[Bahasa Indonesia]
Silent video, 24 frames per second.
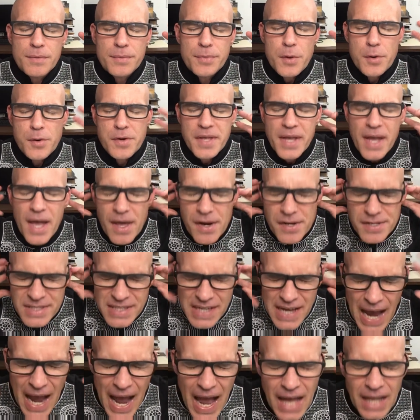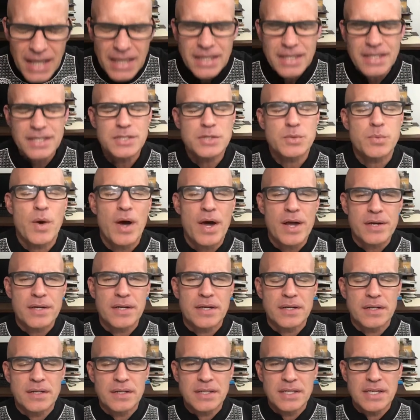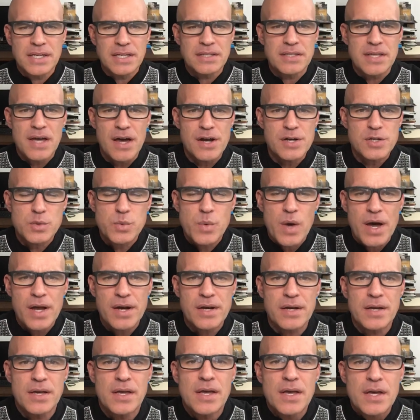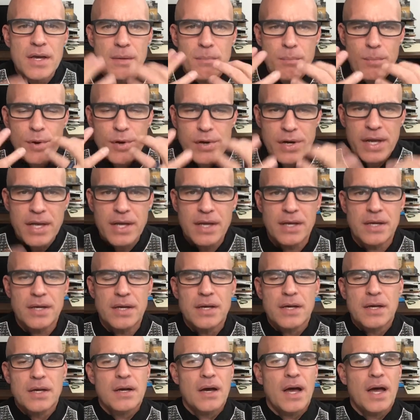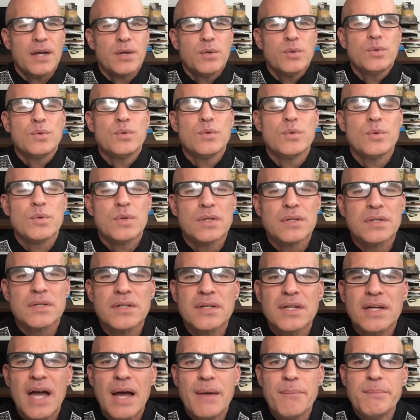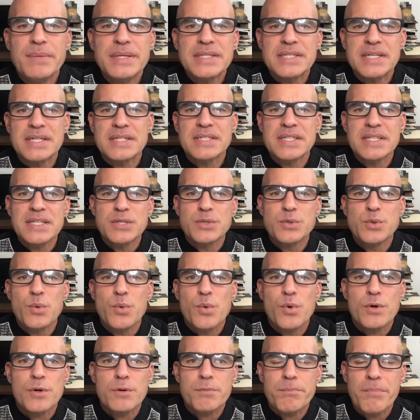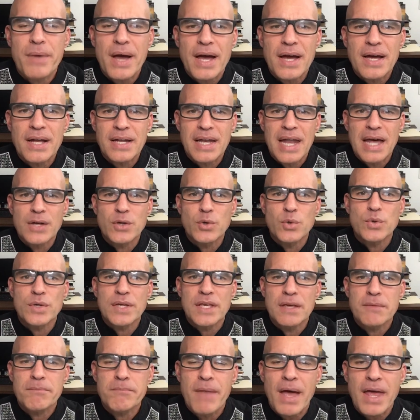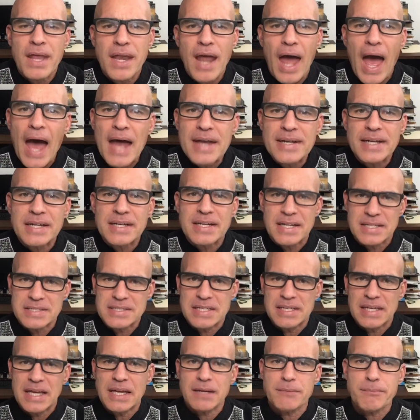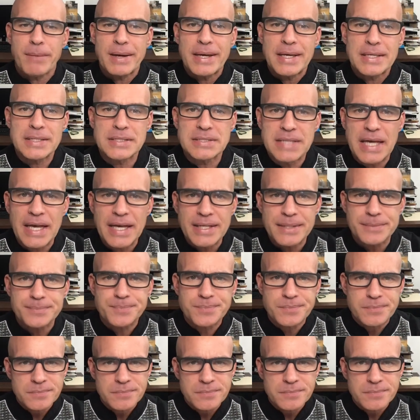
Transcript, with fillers: terdengar sekali suara gitar, suara mereka. Aduh, nggak bisa tidur, Pak. Lalu gimana ada nasihat bagi saya?